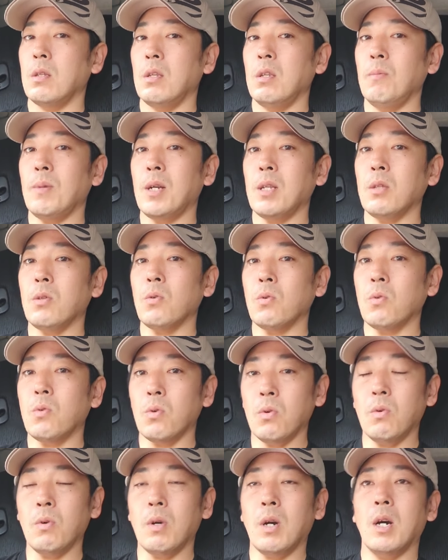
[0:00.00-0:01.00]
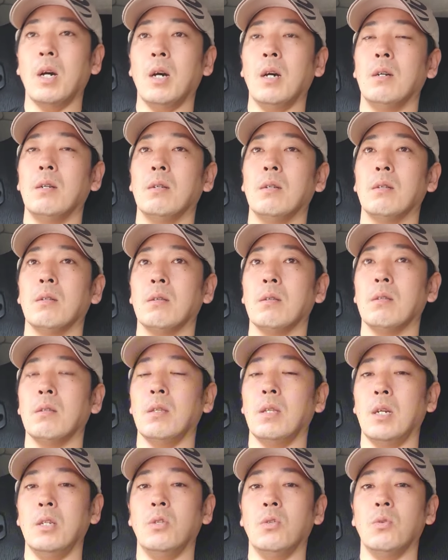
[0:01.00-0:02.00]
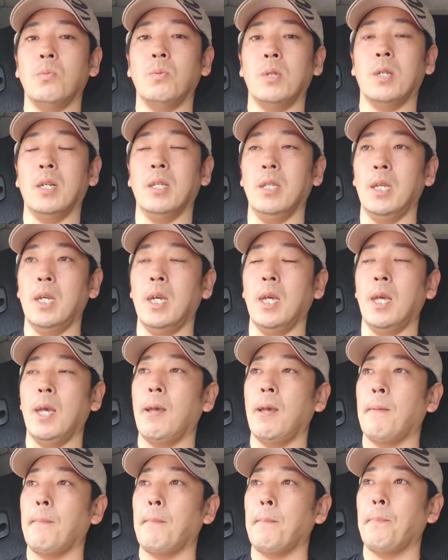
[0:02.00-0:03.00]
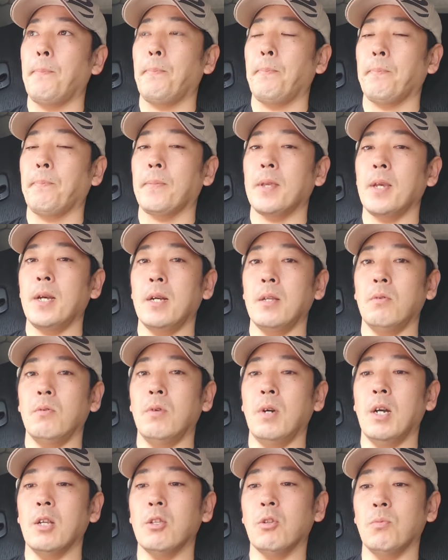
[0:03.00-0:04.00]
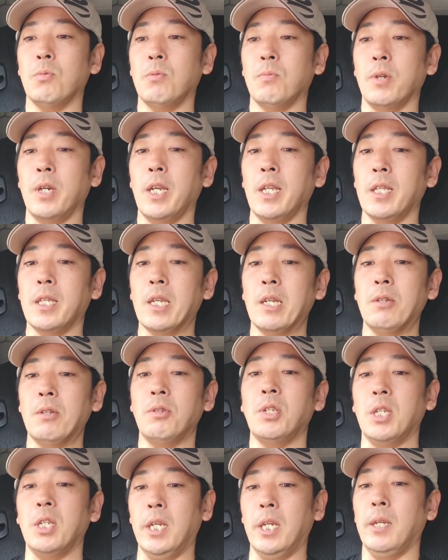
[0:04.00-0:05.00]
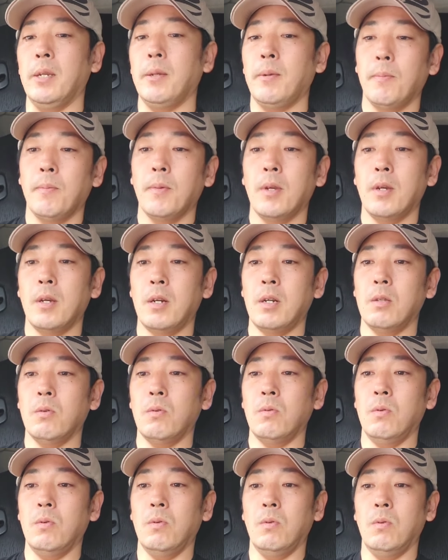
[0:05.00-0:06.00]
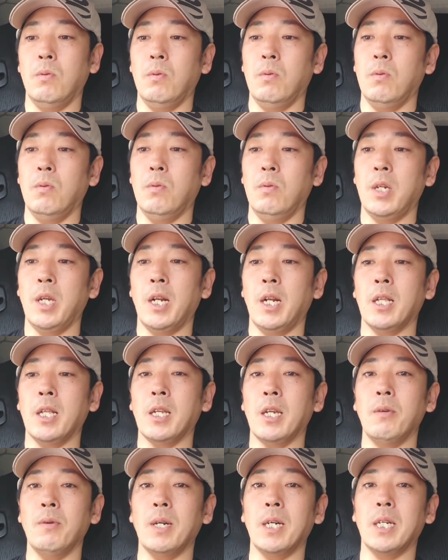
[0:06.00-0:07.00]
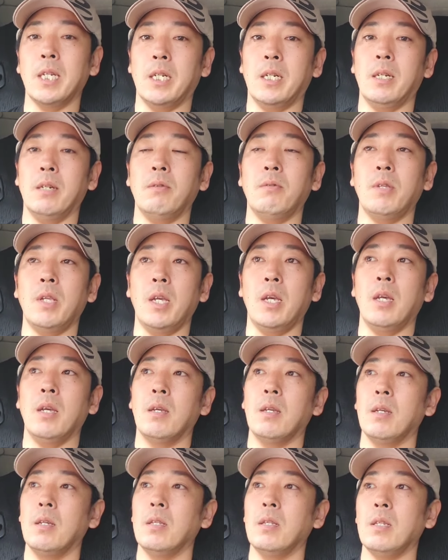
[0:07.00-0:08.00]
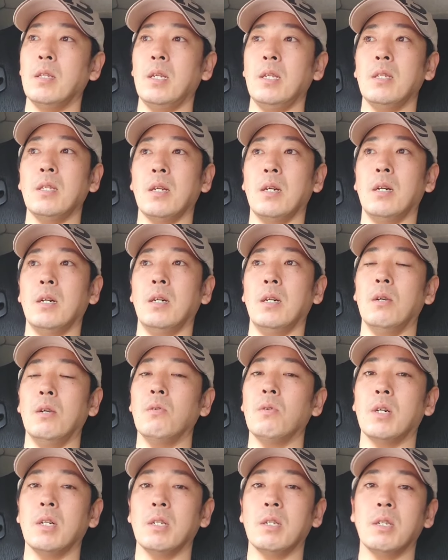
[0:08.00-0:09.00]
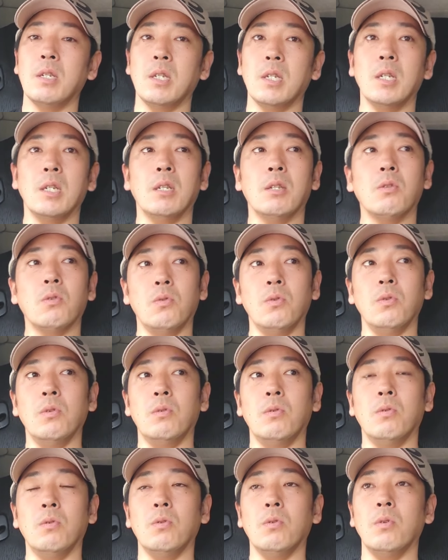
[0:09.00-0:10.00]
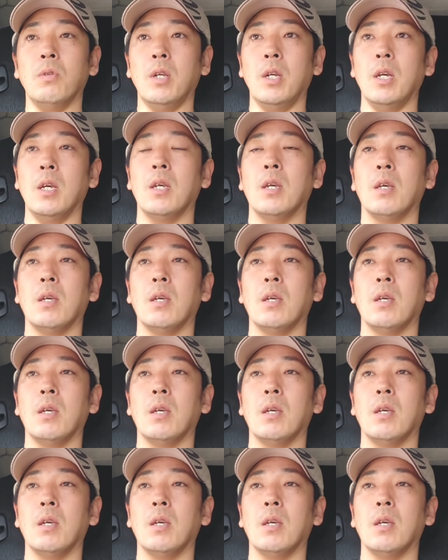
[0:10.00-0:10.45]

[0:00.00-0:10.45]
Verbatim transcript: 今のところは大丈夫なんで、あの、アドブルも減ってるし、あの、減らないわけじゃなくて、センサーがおかしいということで、